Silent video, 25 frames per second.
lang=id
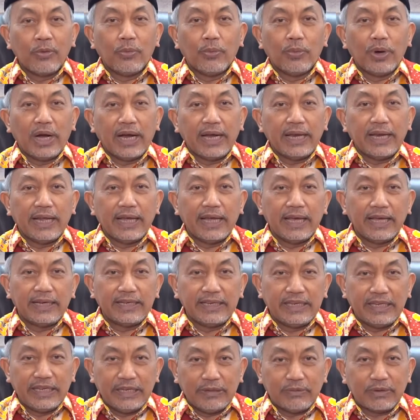wa ala
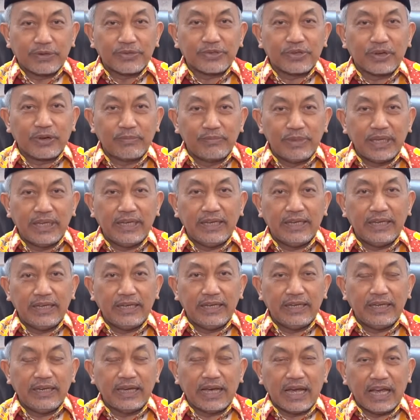alihi wa
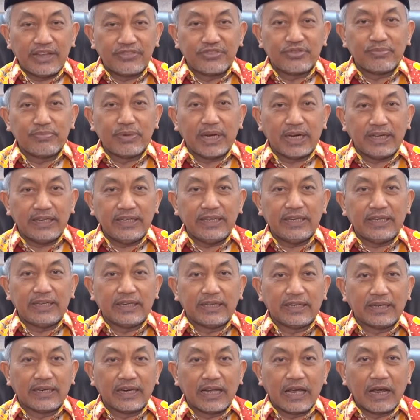sahbihi
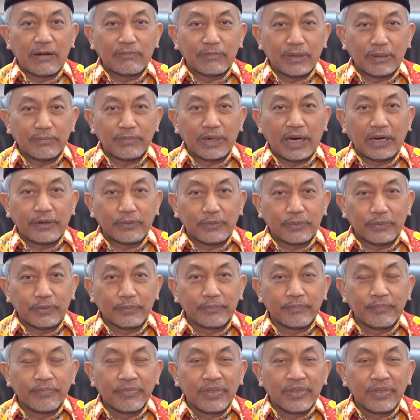ajma'in. Amma ba'du.